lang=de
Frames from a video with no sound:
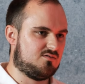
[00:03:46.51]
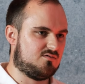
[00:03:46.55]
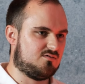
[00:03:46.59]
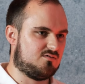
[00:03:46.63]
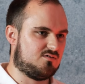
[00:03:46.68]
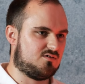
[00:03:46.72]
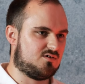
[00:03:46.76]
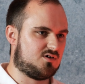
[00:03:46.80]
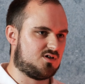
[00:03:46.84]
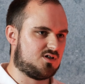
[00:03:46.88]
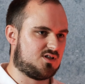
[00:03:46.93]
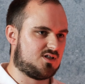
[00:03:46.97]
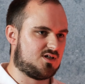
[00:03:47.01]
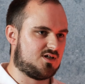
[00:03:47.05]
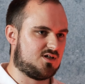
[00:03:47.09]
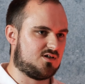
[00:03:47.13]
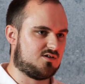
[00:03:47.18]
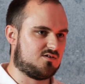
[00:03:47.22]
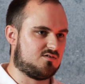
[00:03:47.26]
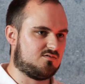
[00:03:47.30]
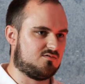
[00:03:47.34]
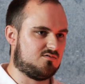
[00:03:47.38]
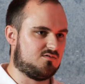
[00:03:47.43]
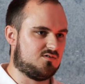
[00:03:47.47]
Und
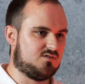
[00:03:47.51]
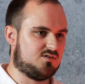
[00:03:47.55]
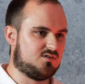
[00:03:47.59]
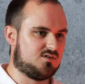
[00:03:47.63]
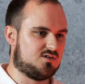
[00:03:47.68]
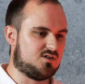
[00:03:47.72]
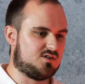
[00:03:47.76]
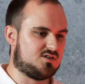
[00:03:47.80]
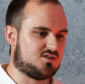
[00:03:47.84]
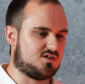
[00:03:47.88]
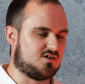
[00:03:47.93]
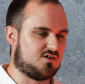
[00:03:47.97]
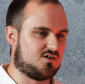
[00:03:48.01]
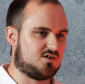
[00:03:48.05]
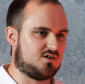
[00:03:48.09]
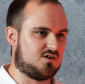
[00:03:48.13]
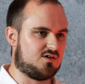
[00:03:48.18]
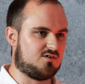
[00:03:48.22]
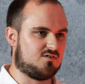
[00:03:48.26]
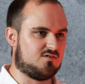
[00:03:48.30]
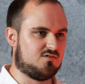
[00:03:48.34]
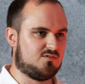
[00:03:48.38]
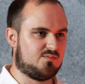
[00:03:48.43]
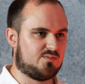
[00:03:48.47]
nachher auch in Sachen
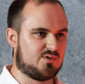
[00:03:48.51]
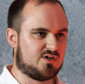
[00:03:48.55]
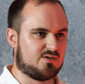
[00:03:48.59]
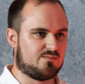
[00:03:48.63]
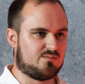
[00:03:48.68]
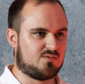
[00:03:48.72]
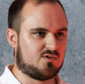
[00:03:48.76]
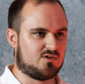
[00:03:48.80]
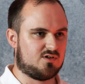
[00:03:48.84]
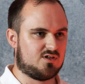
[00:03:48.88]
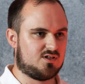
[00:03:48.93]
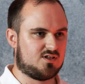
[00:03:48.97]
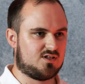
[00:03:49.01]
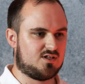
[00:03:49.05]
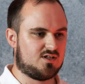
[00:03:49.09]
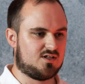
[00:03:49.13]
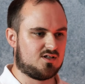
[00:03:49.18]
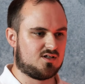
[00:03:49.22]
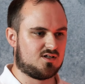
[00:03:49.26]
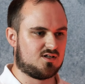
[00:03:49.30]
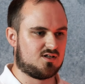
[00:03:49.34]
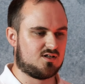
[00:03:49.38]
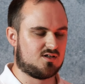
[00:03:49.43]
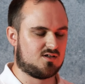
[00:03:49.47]

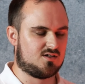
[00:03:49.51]
Europapolitik.